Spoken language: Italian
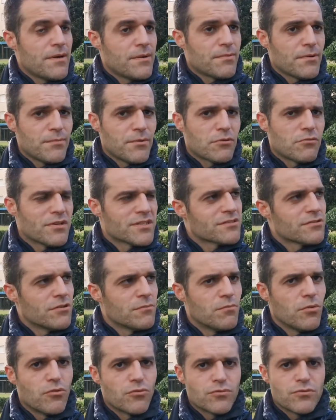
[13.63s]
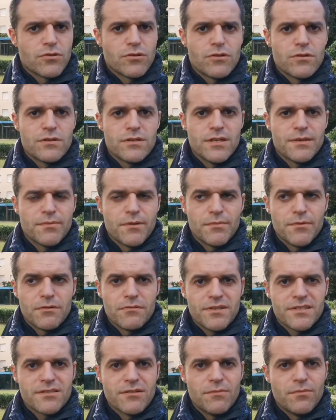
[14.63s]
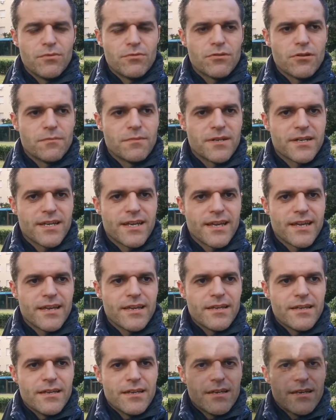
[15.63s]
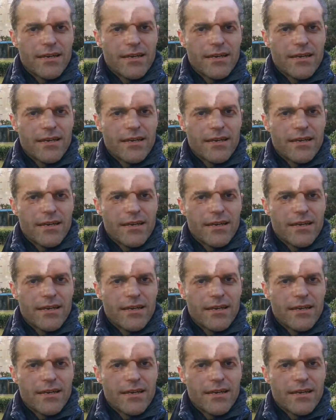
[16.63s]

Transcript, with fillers: Ma è proprio questo il punto, è proprio questo il punto perché